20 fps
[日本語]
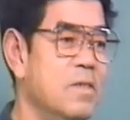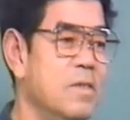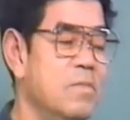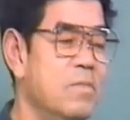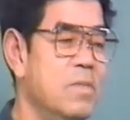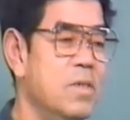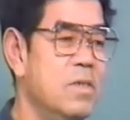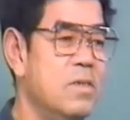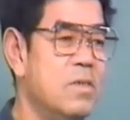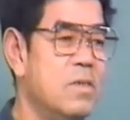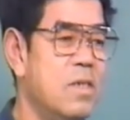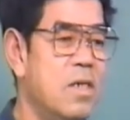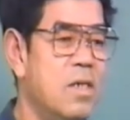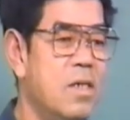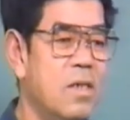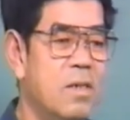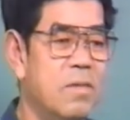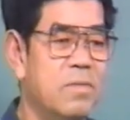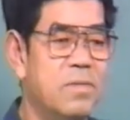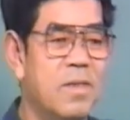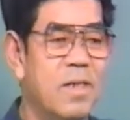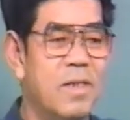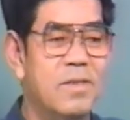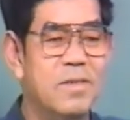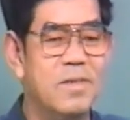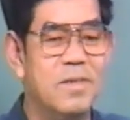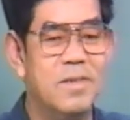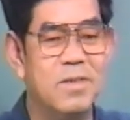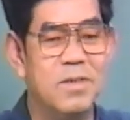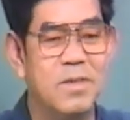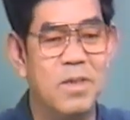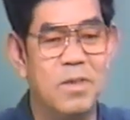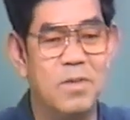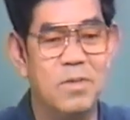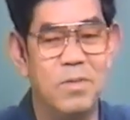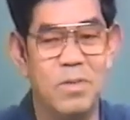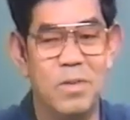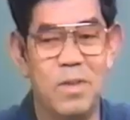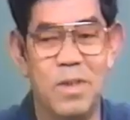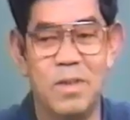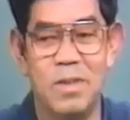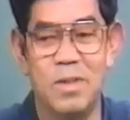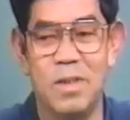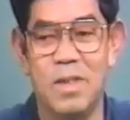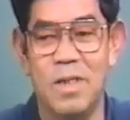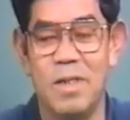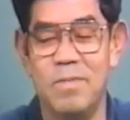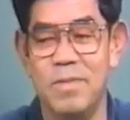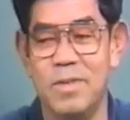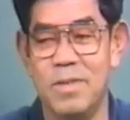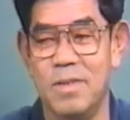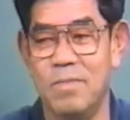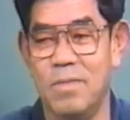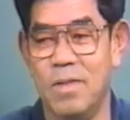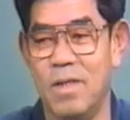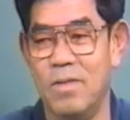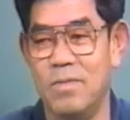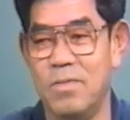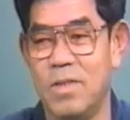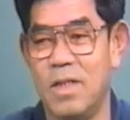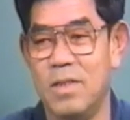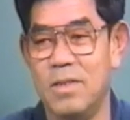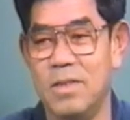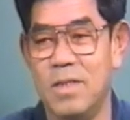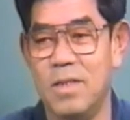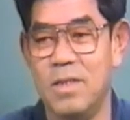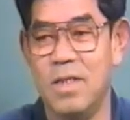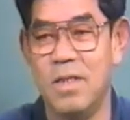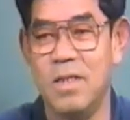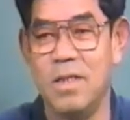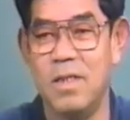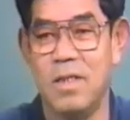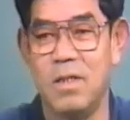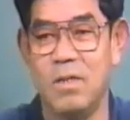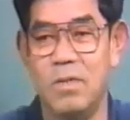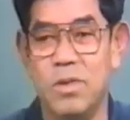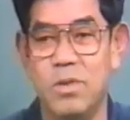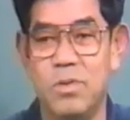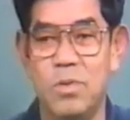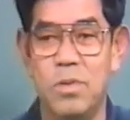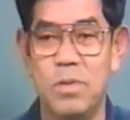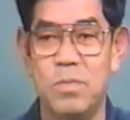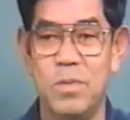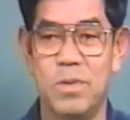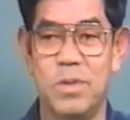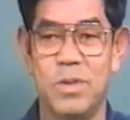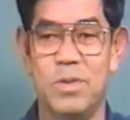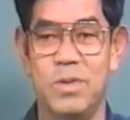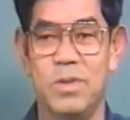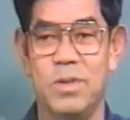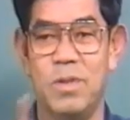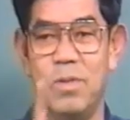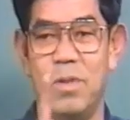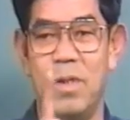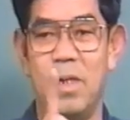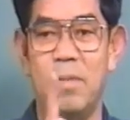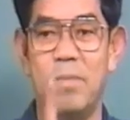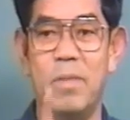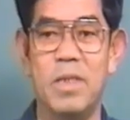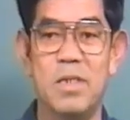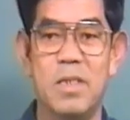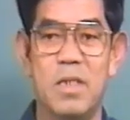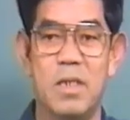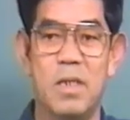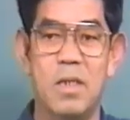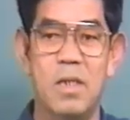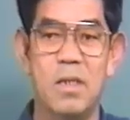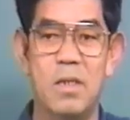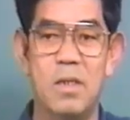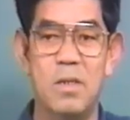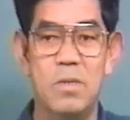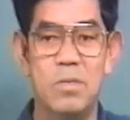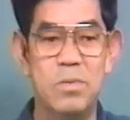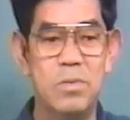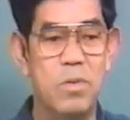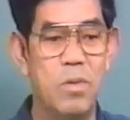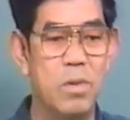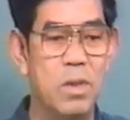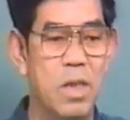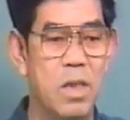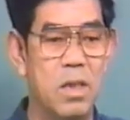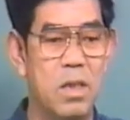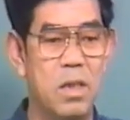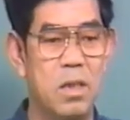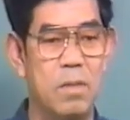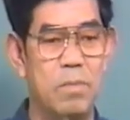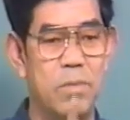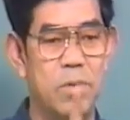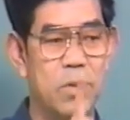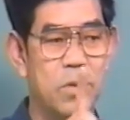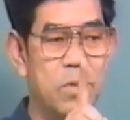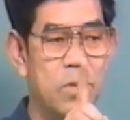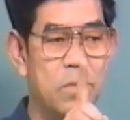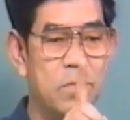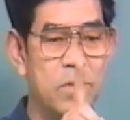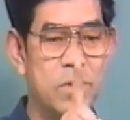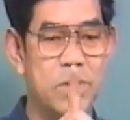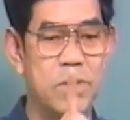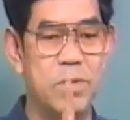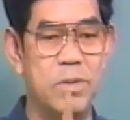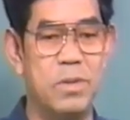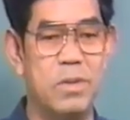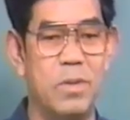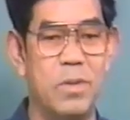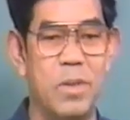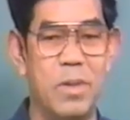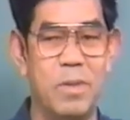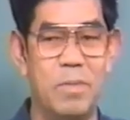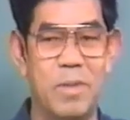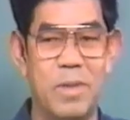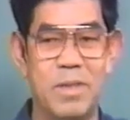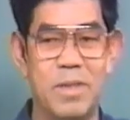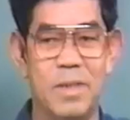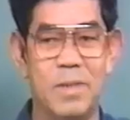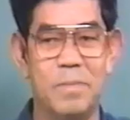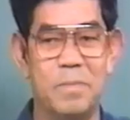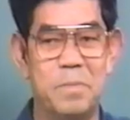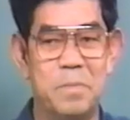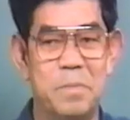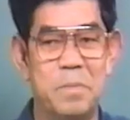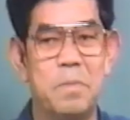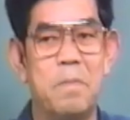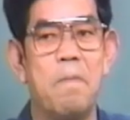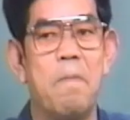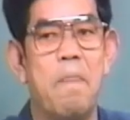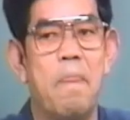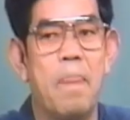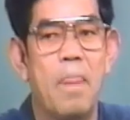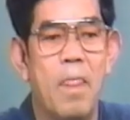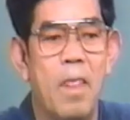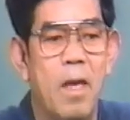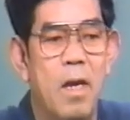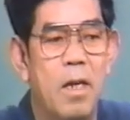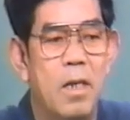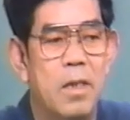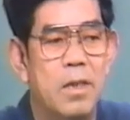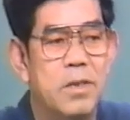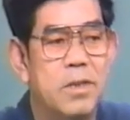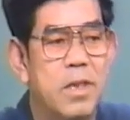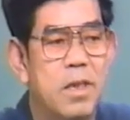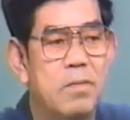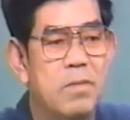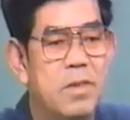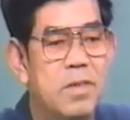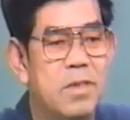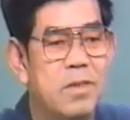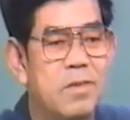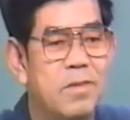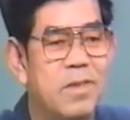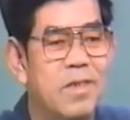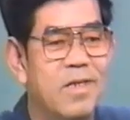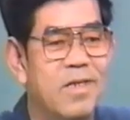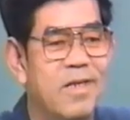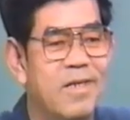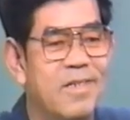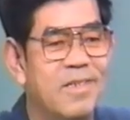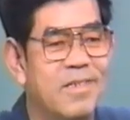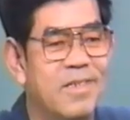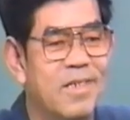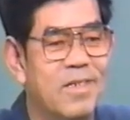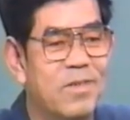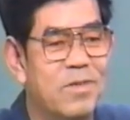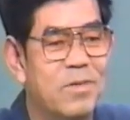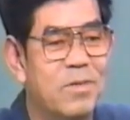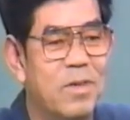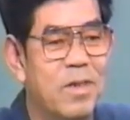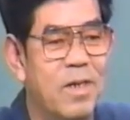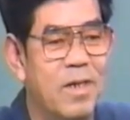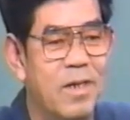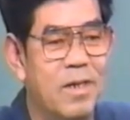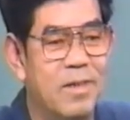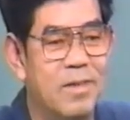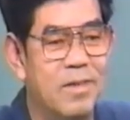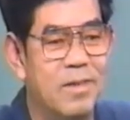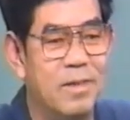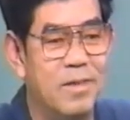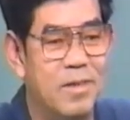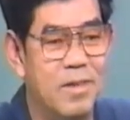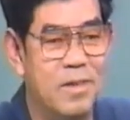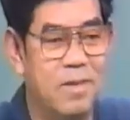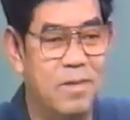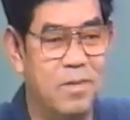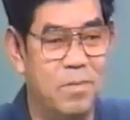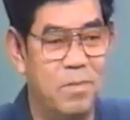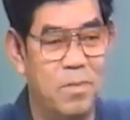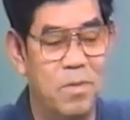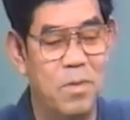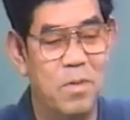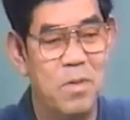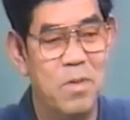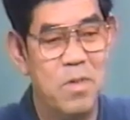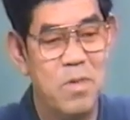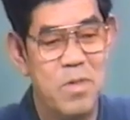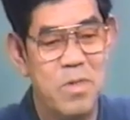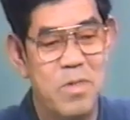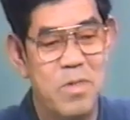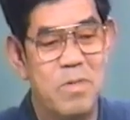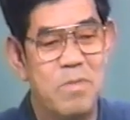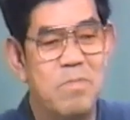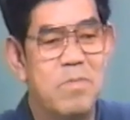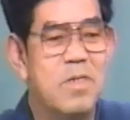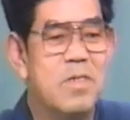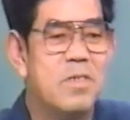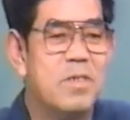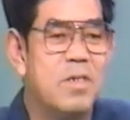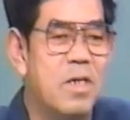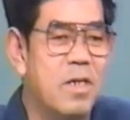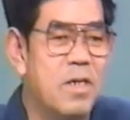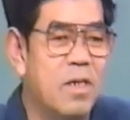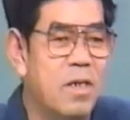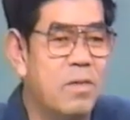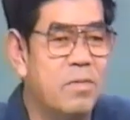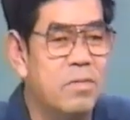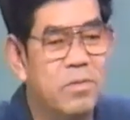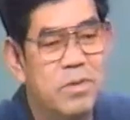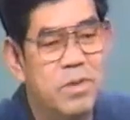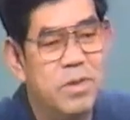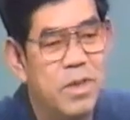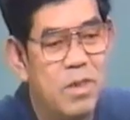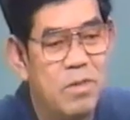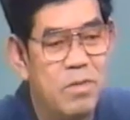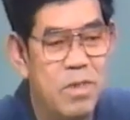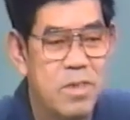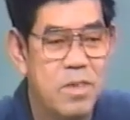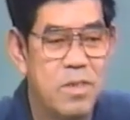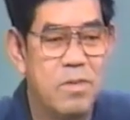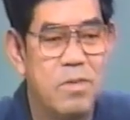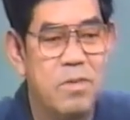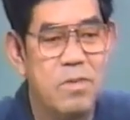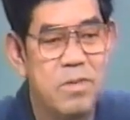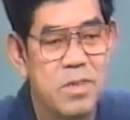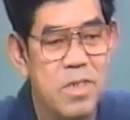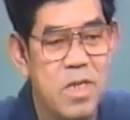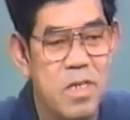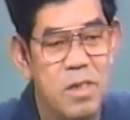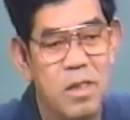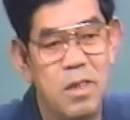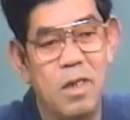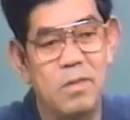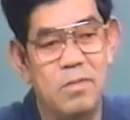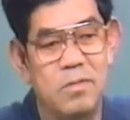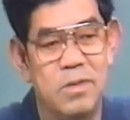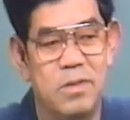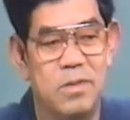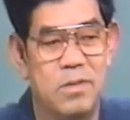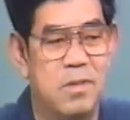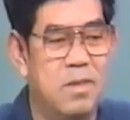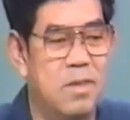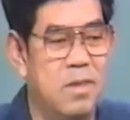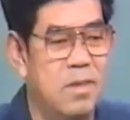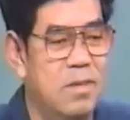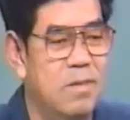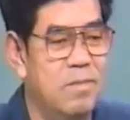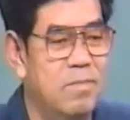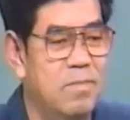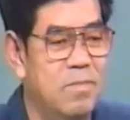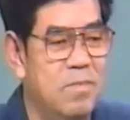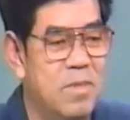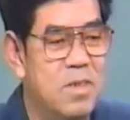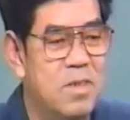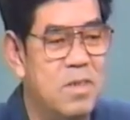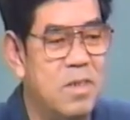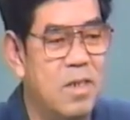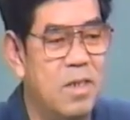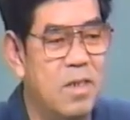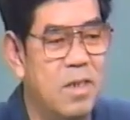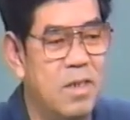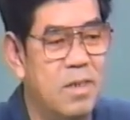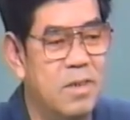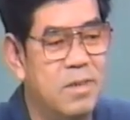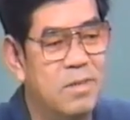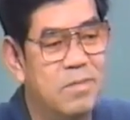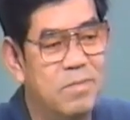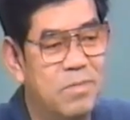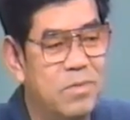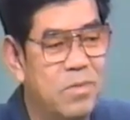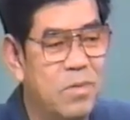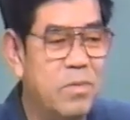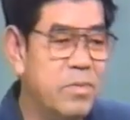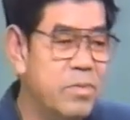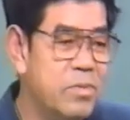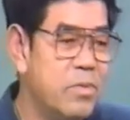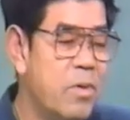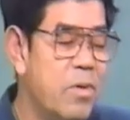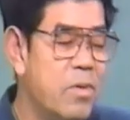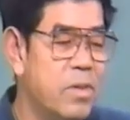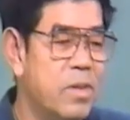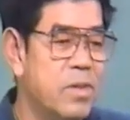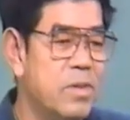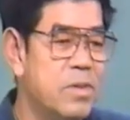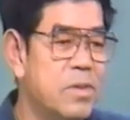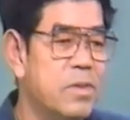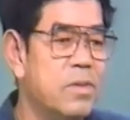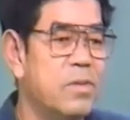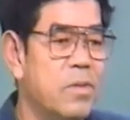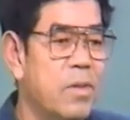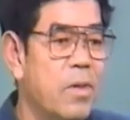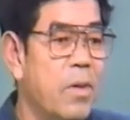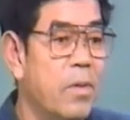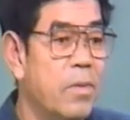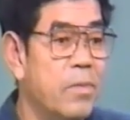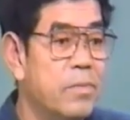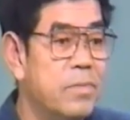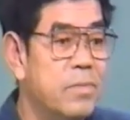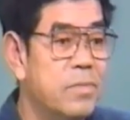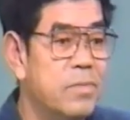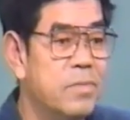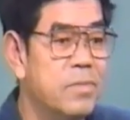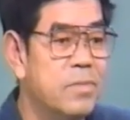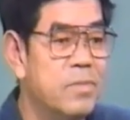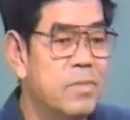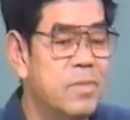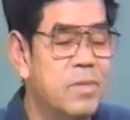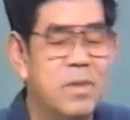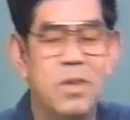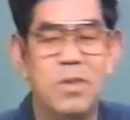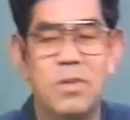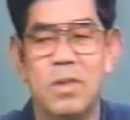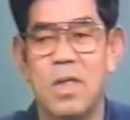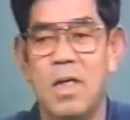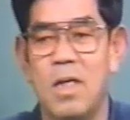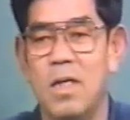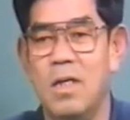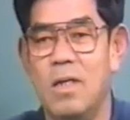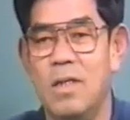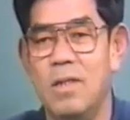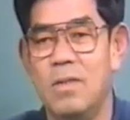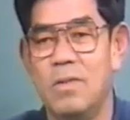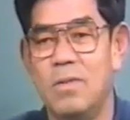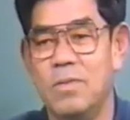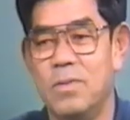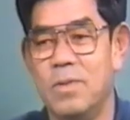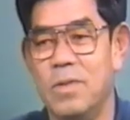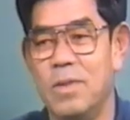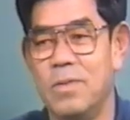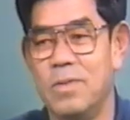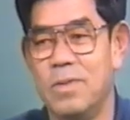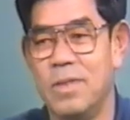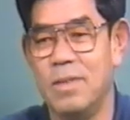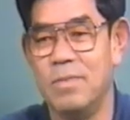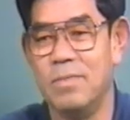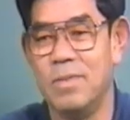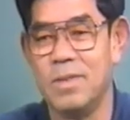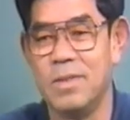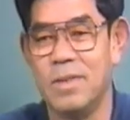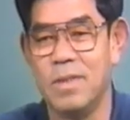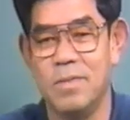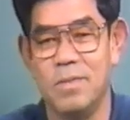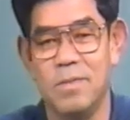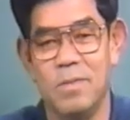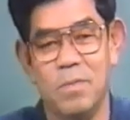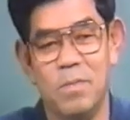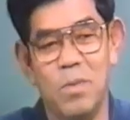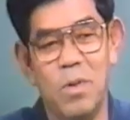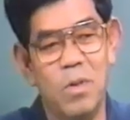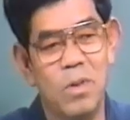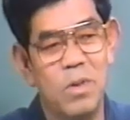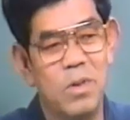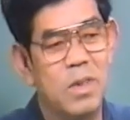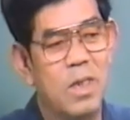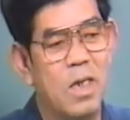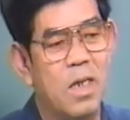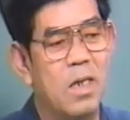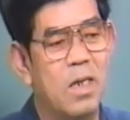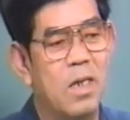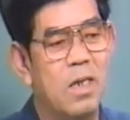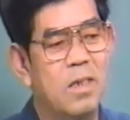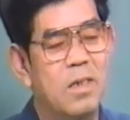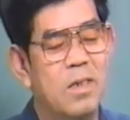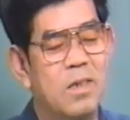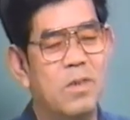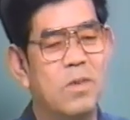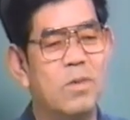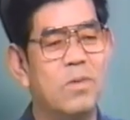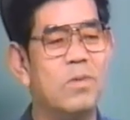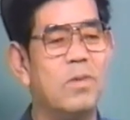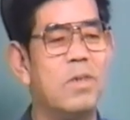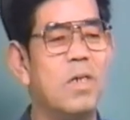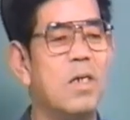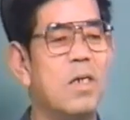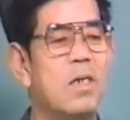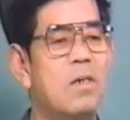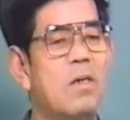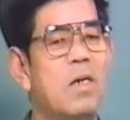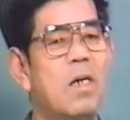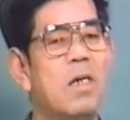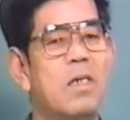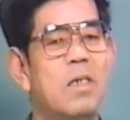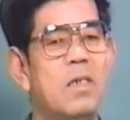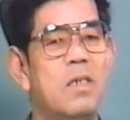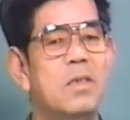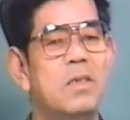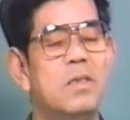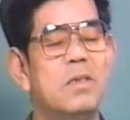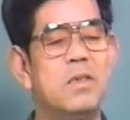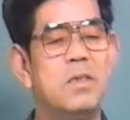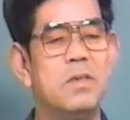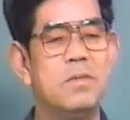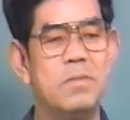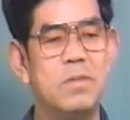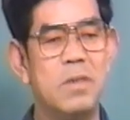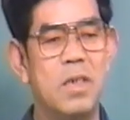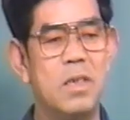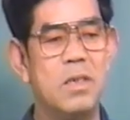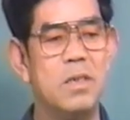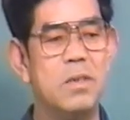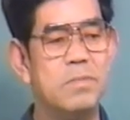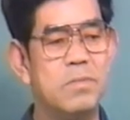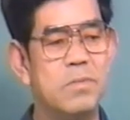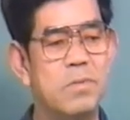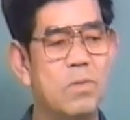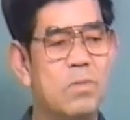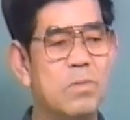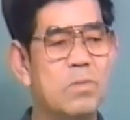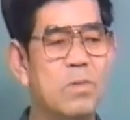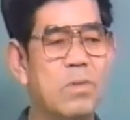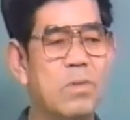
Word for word: 自らが不完全にしてるのであって、神様が不完全な人間は一人も作っておられません。不幸な人間も一人も作っておられません。幸せな人間しか作らなかったけれども、自らが不幸せを選択して自らが自分を不幸にするというようなことでございますけれども、だから世の中は自分が自分を不